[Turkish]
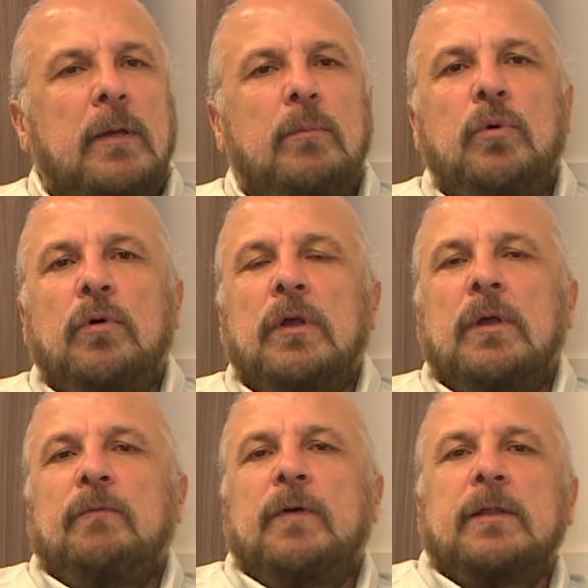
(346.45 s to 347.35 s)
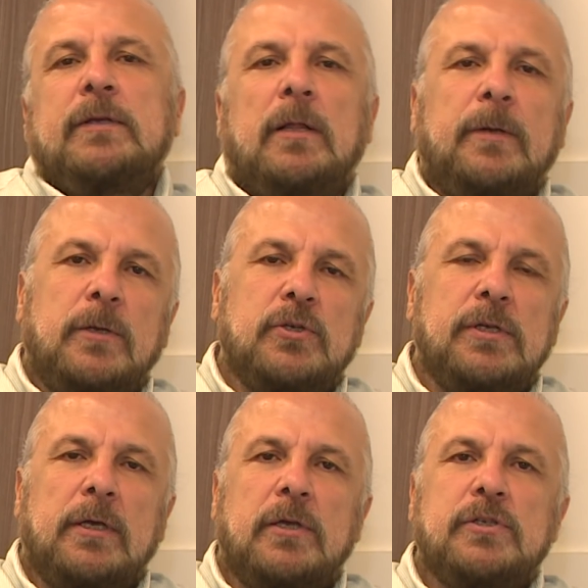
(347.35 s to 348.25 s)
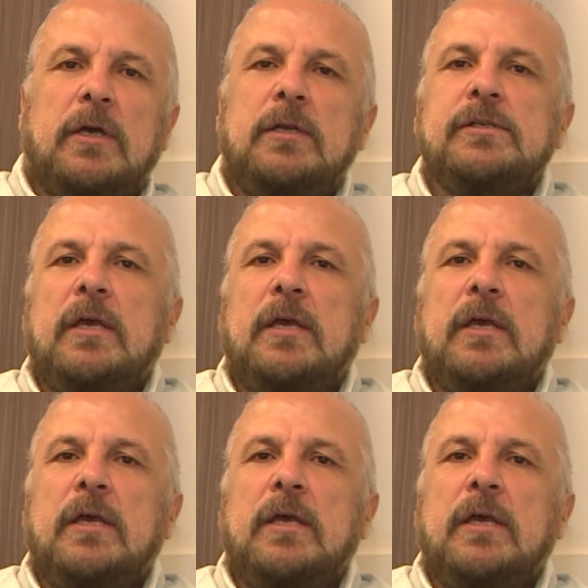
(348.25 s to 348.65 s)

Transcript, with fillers: Bu Fırat Kalkanı içinde geçerli,